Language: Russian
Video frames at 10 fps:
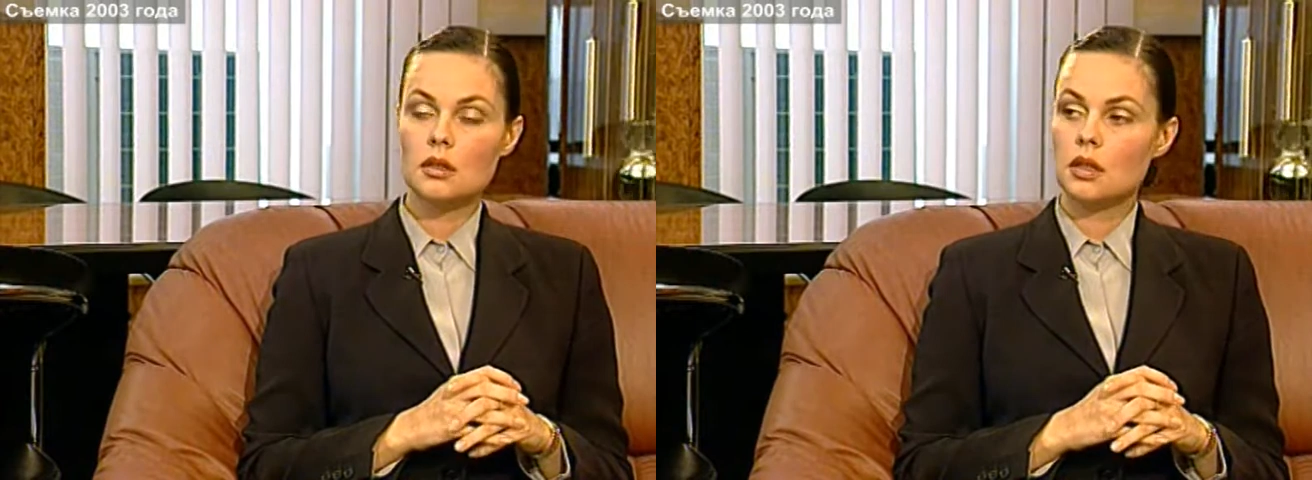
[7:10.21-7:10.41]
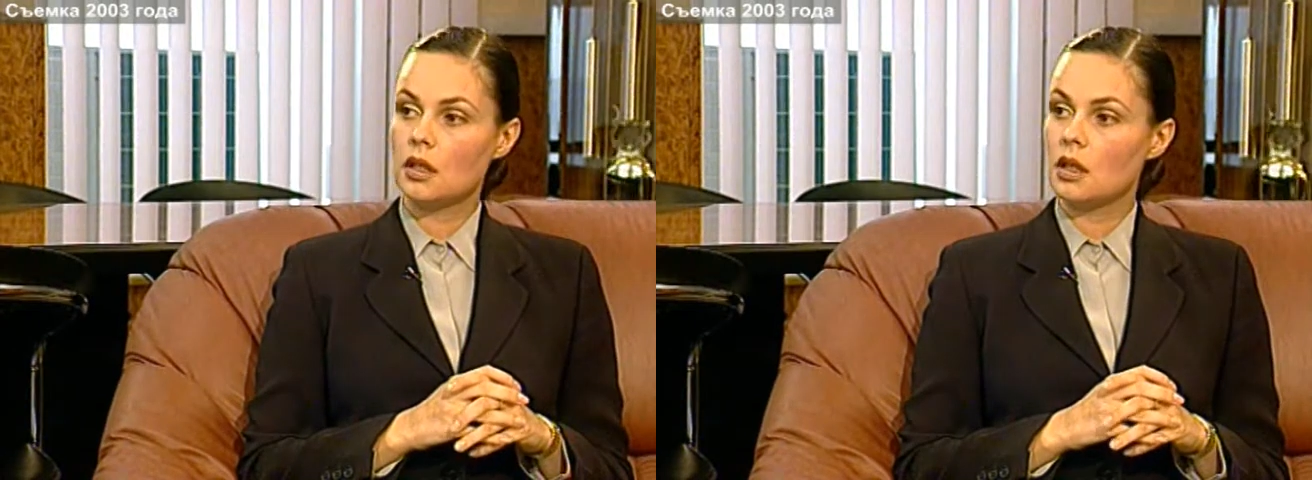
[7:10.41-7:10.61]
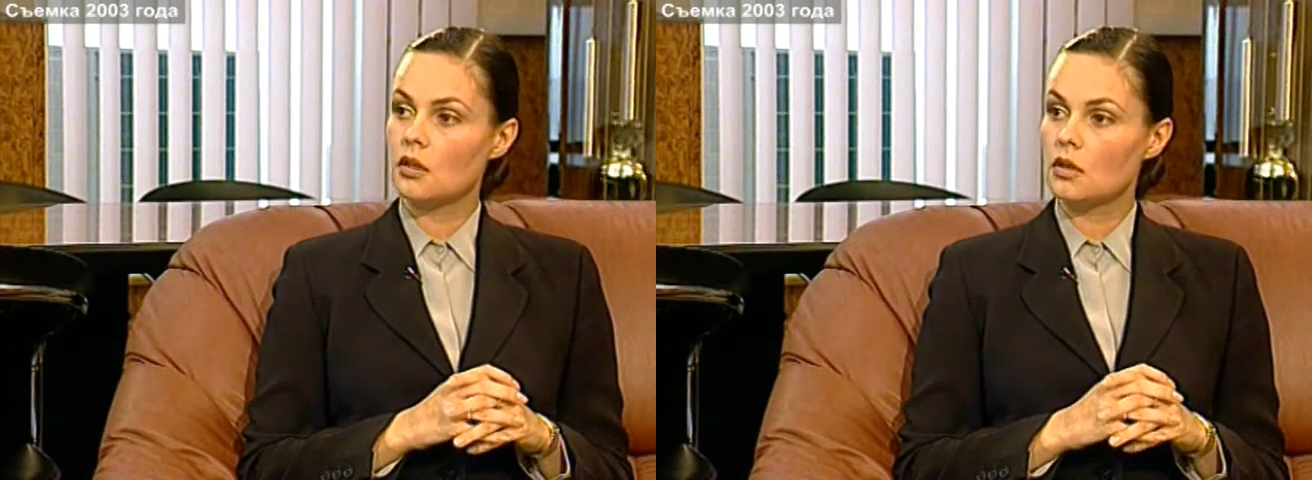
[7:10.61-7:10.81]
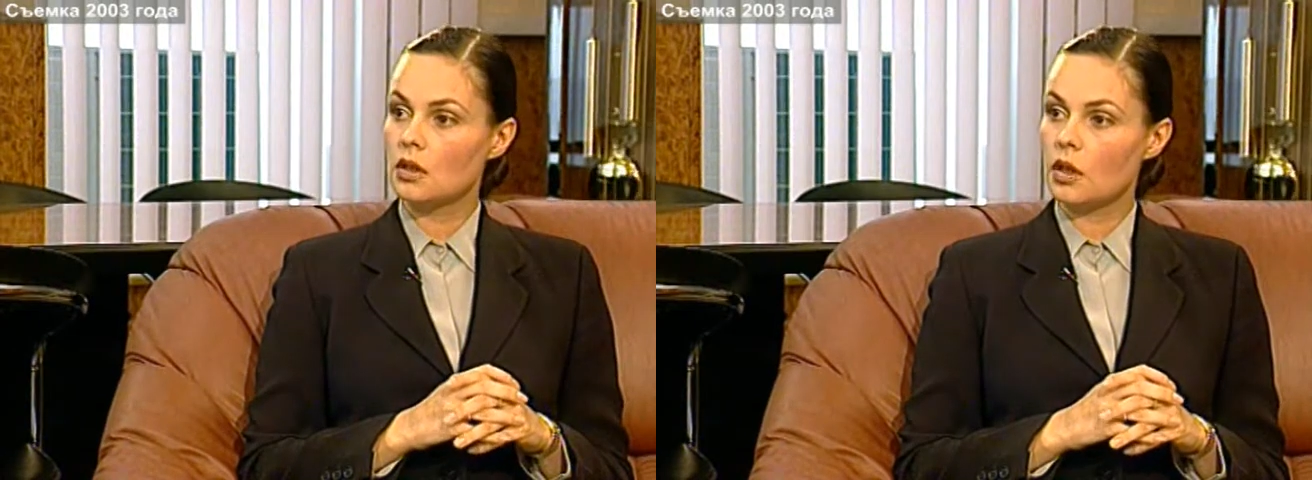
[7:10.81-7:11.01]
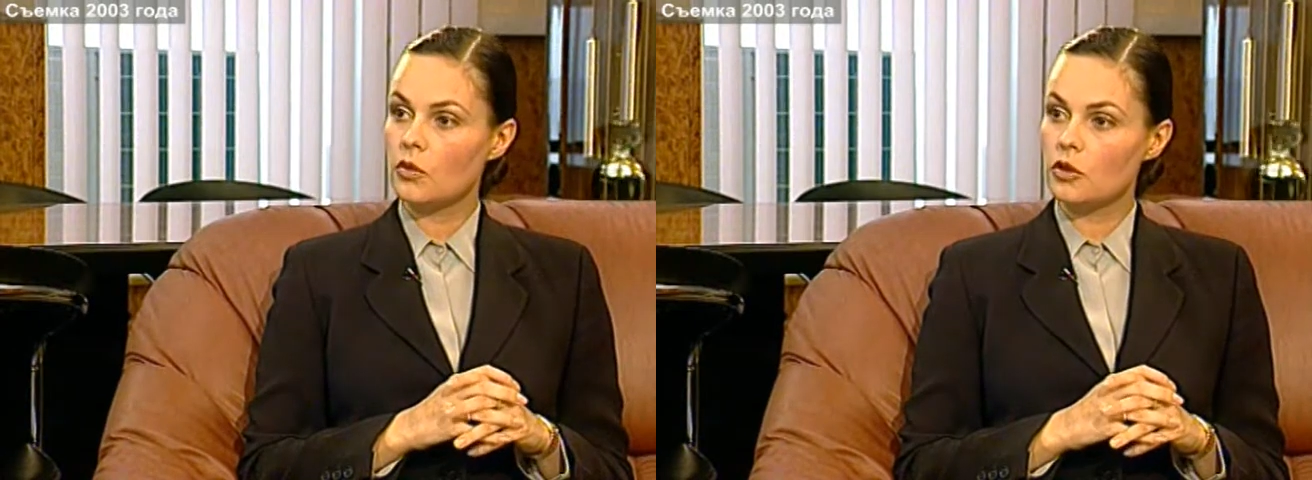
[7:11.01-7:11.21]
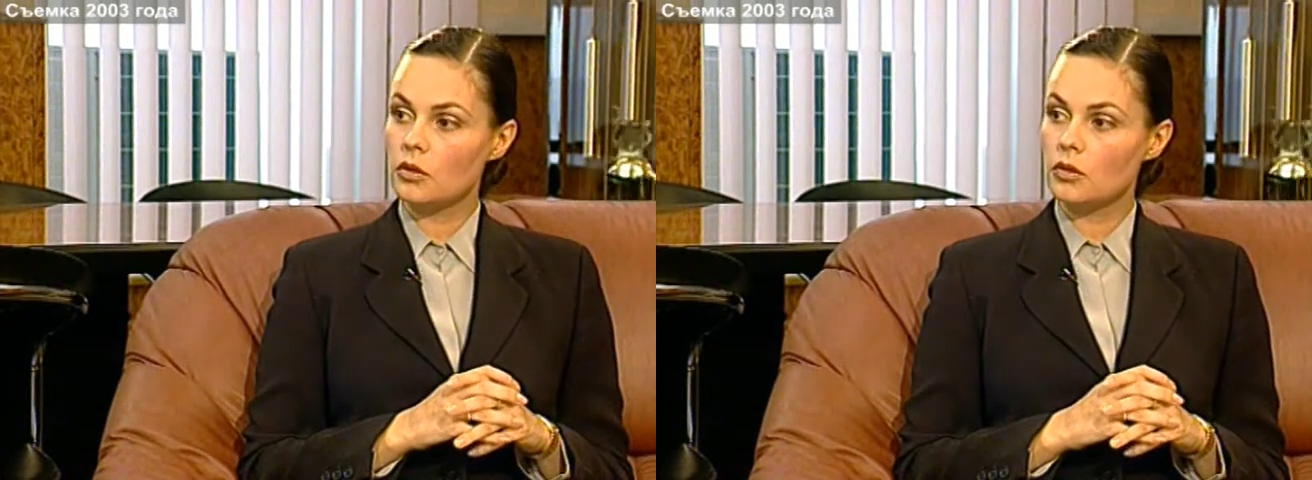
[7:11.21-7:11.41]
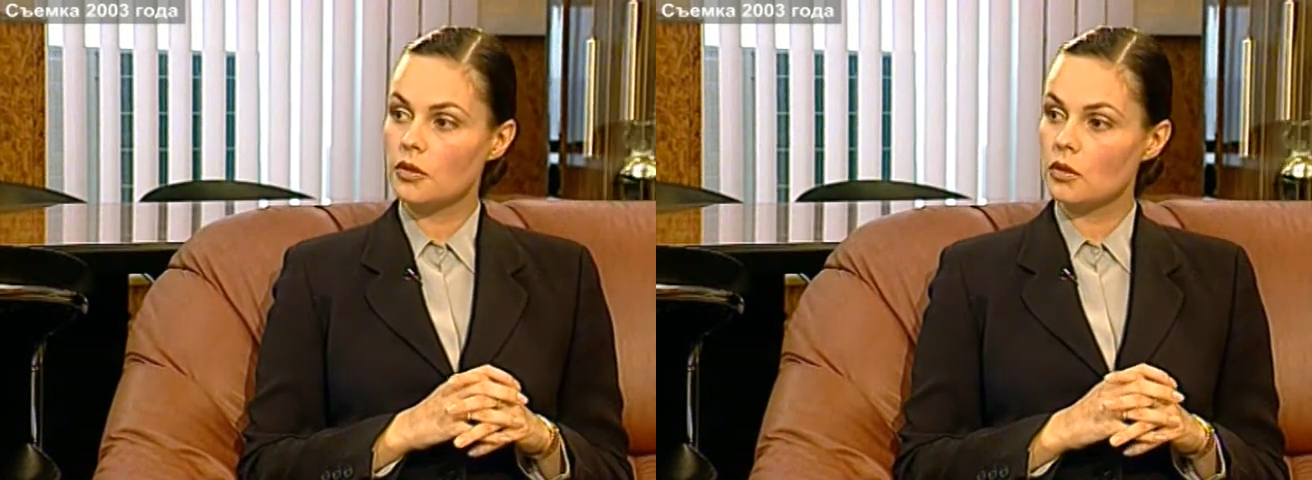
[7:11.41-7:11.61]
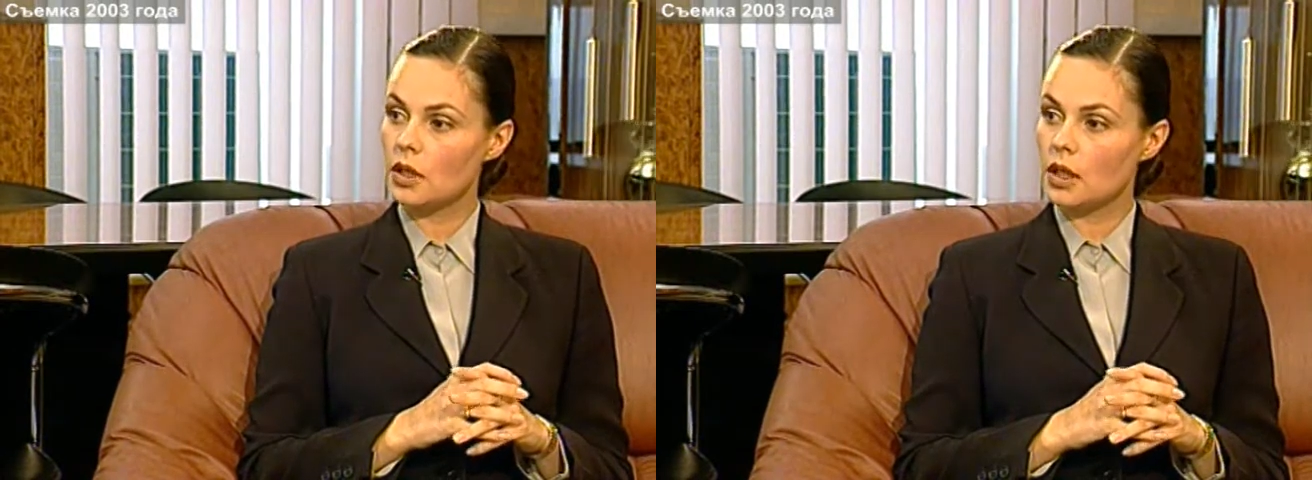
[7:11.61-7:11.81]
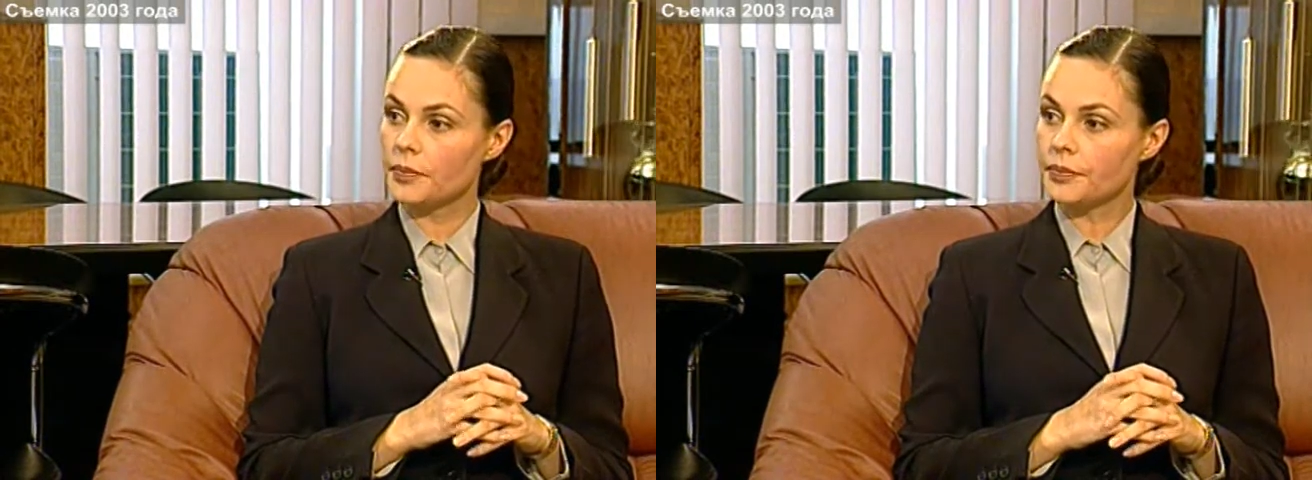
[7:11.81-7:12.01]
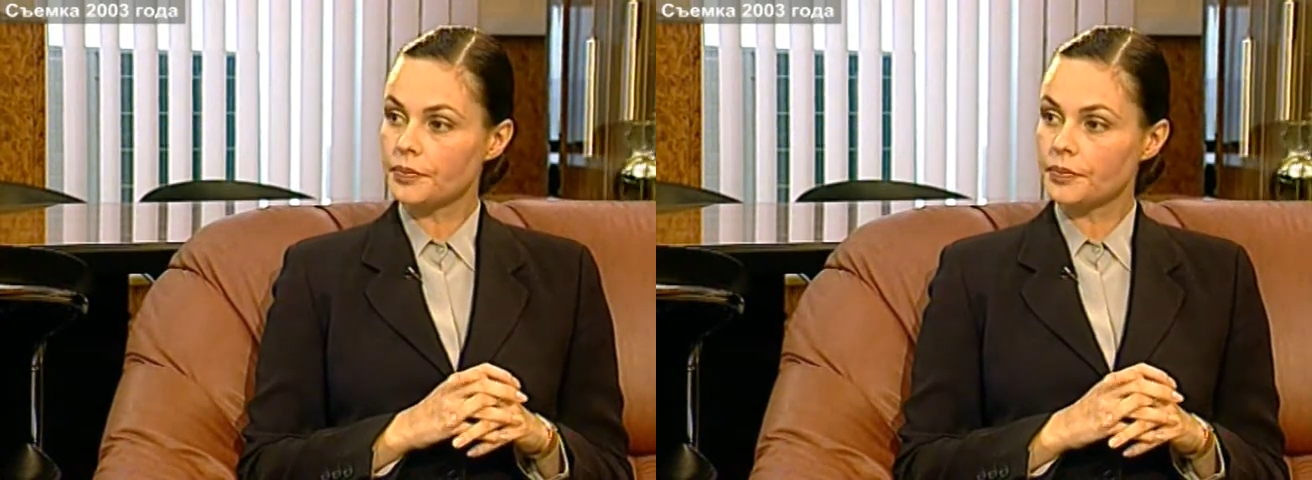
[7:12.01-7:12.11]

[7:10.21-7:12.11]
склоняются к тому, что все-таки